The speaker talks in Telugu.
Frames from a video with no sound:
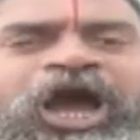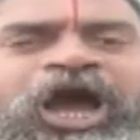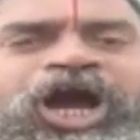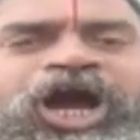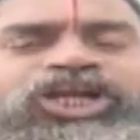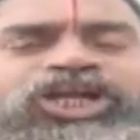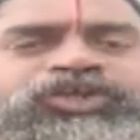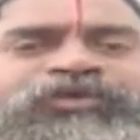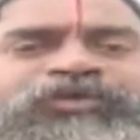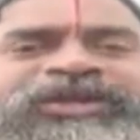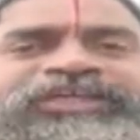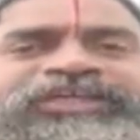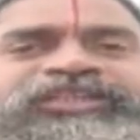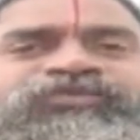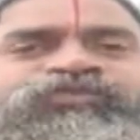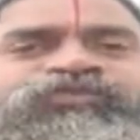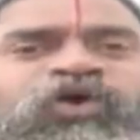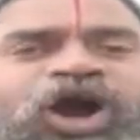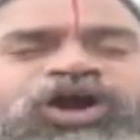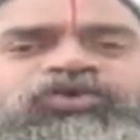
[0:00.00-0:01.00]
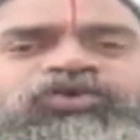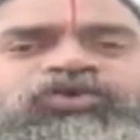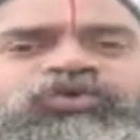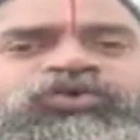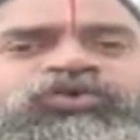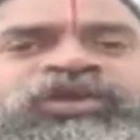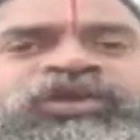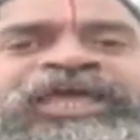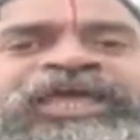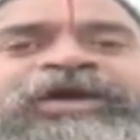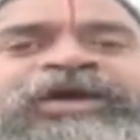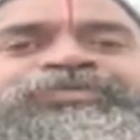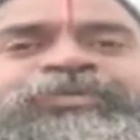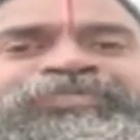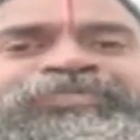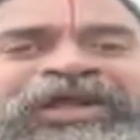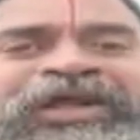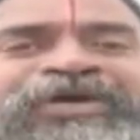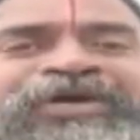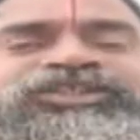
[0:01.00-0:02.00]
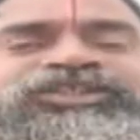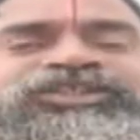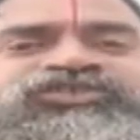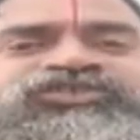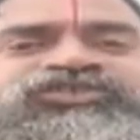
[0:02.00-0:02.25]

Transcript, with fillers: అటువంటిది వాగు రేపు ప్రమాదం